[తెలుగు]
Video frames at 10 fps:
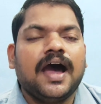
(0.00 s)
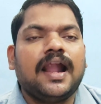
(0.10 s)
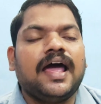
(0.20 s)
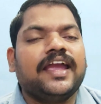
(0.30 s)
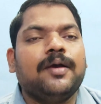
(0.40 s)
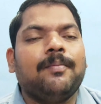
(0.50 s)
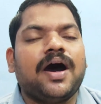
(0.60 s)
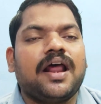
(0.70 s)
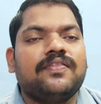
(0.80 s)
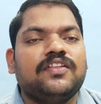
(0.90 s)
అలాగే
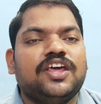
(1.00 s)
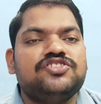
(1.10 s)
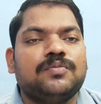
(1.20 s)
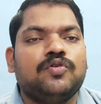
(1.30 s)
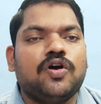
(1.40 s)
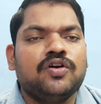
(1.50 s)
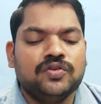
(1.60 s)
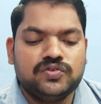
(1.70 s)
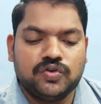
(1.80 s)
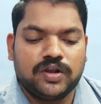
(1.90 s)
భారతదేశంలో
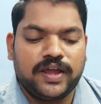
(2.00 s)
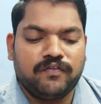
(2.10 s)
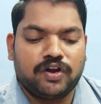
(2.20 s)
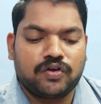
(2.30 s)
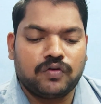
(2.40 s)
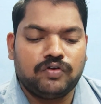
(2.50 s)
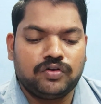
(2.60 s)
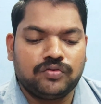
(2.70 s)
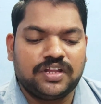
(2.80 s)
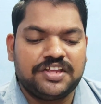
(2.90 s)
జూలై వరకు
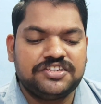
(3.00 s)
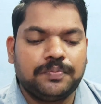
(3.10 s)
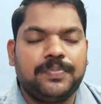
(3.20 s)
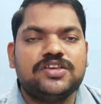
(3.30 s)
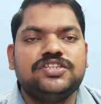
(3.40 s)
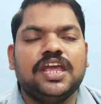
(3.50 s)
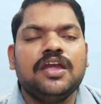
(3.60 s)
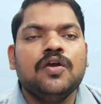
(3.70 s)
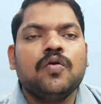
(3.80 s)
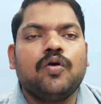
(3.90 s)
ఉంటుందని చెప్పేసి
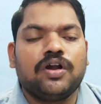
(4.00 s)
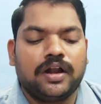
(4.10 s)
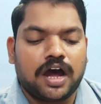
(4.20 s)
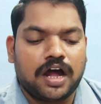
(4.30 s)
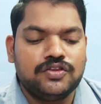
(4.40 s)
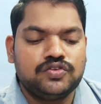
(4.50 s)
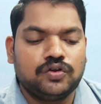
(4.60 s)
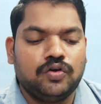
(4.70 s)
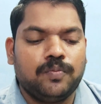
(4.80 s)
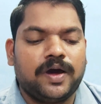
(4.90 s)
కొండ
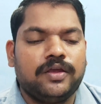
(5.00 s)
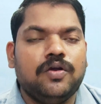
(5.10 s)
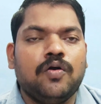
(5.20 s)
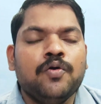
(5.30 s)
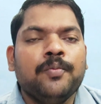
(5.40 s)
అంచులు మరియు